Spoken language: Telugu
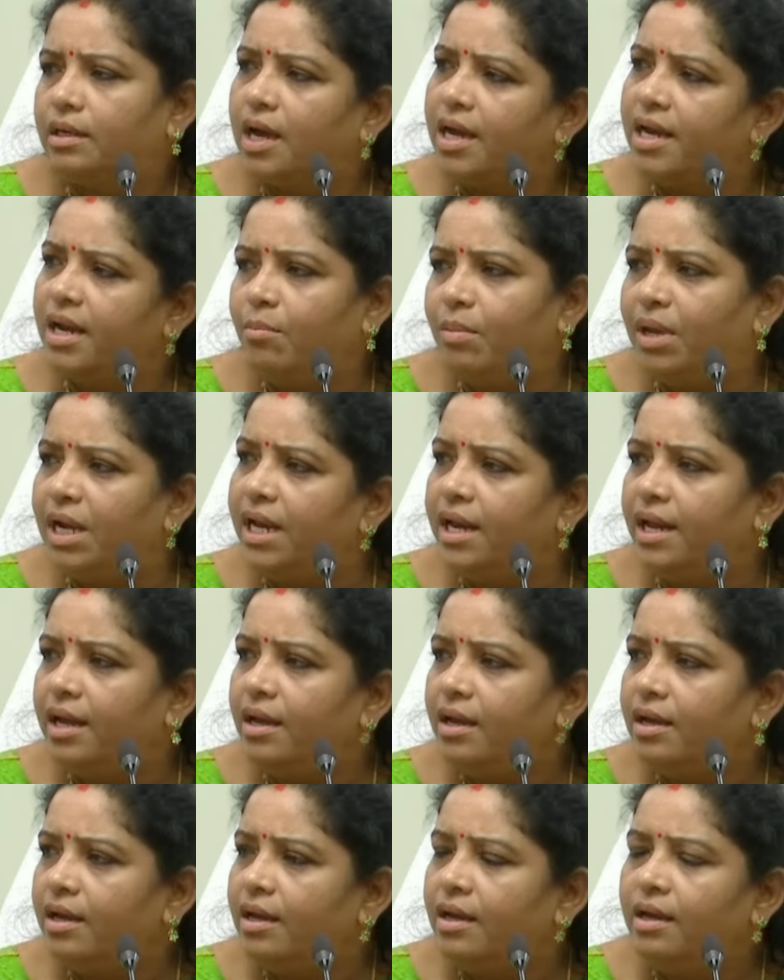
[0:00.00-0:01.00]
ఆయన ఎమ్మెల్యేనా
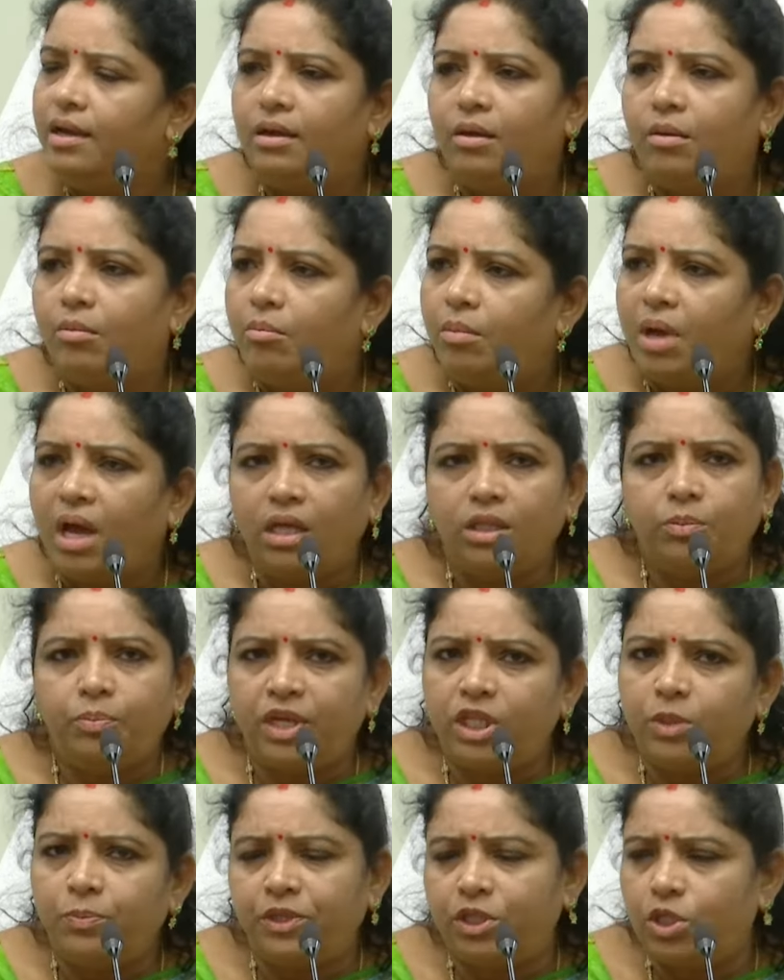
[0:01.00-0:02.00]
అది
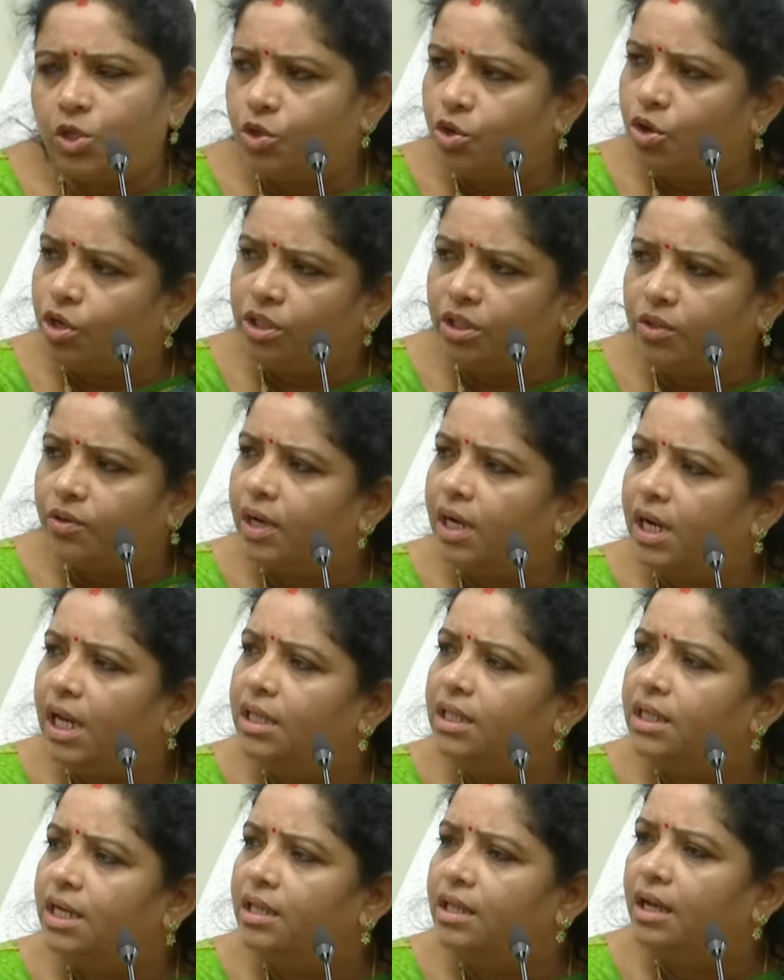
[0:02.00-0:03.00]
ప్రతిపక్ష హోదా కూడా
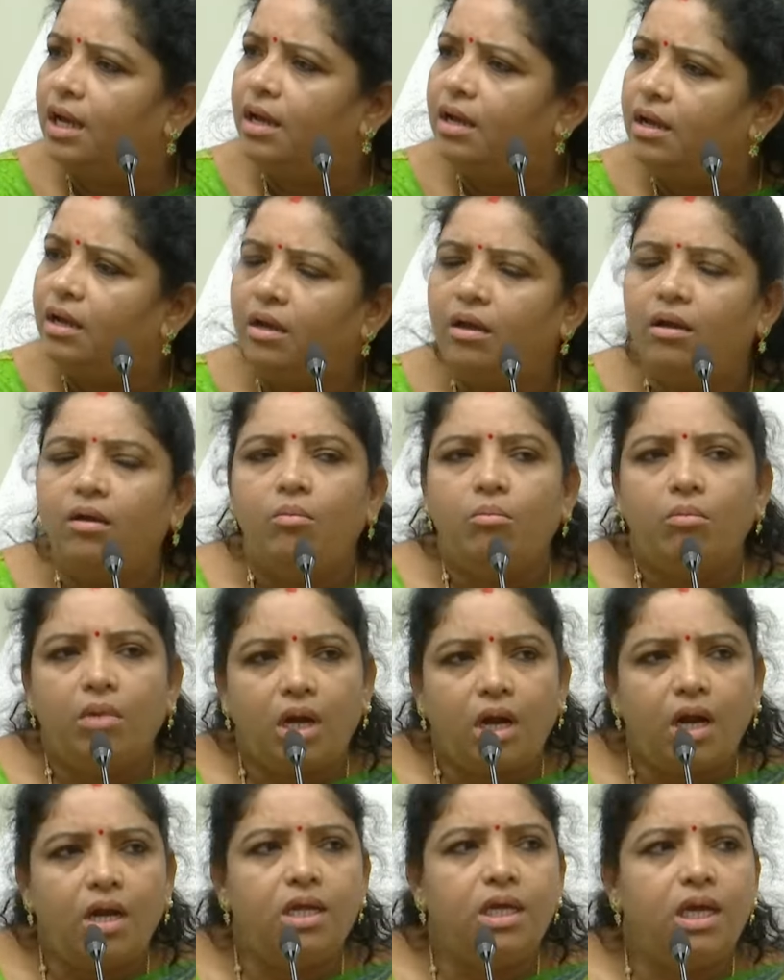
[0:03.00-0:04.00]
లేదు కదా మరి
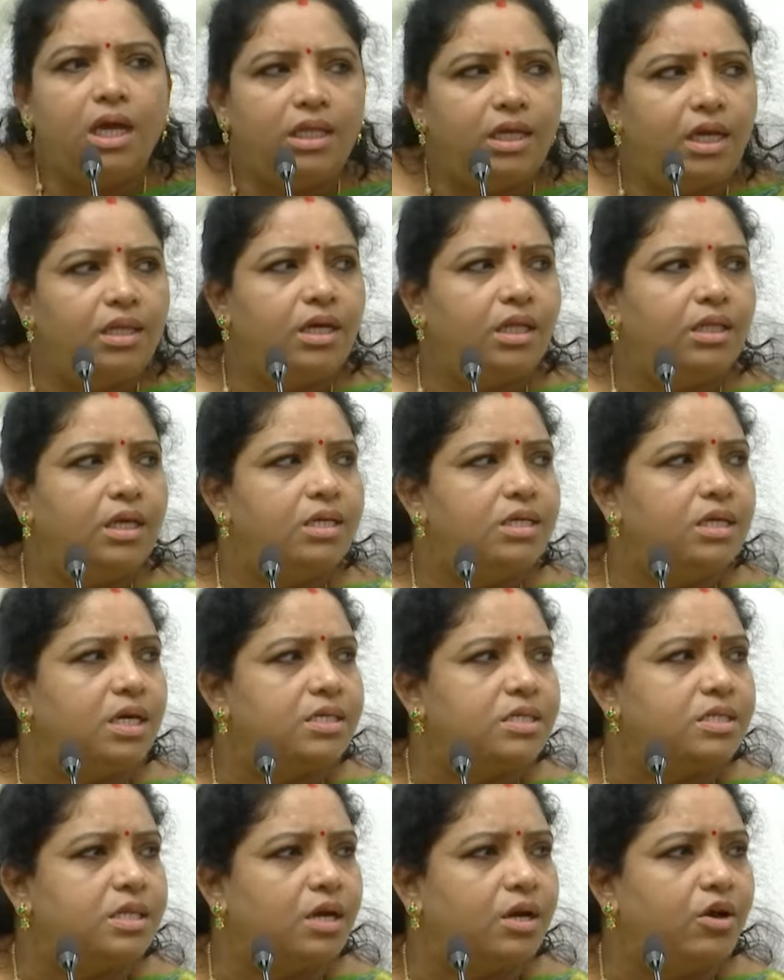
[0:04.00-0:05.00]
ఆయన ఏదైతే అదే
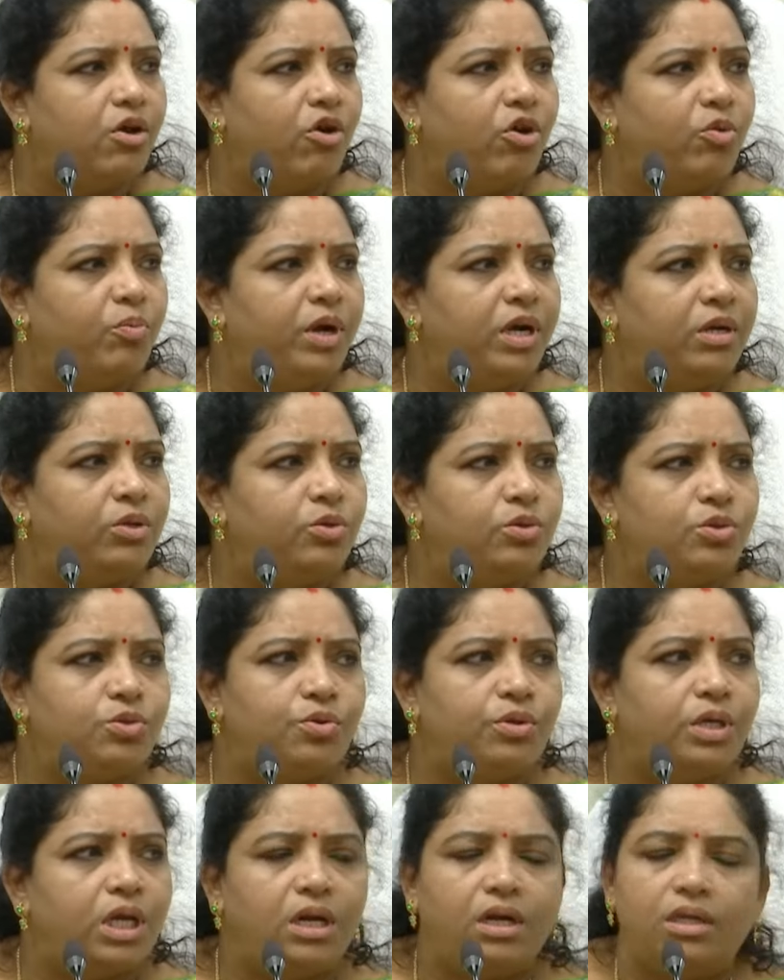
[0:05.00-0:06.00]
చేస్తారు గవర్నమెంట్
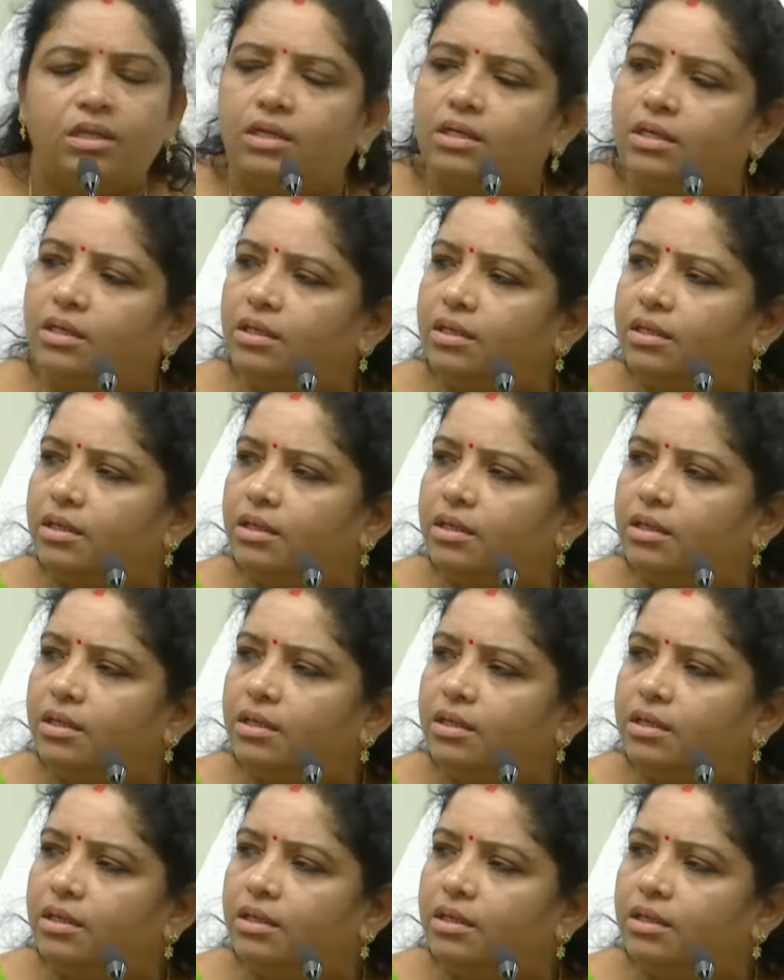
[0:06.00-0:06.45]
చూసుకుంటారు కదండి